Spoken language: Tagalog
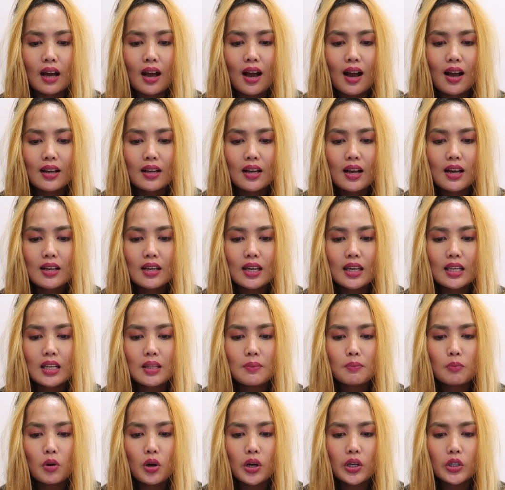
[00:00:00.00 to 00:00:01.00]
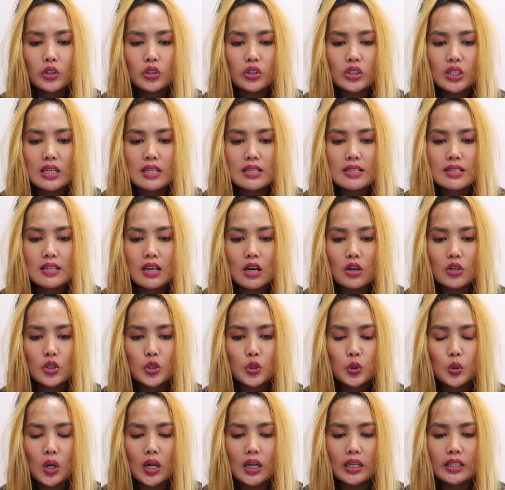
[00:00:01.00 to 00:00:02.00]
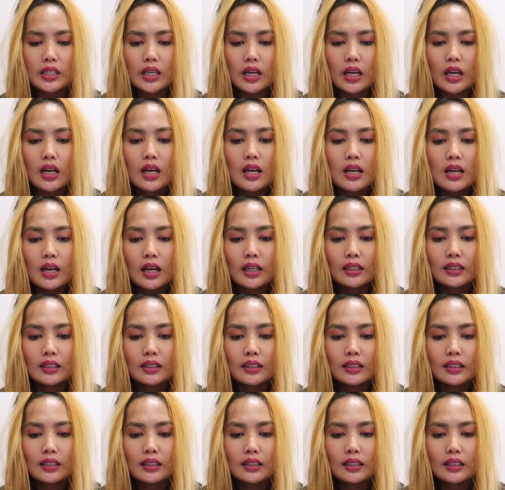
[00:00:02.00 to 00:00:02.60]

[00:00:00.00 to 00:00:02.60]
Hanggang kailan po kayo dyan sa Australia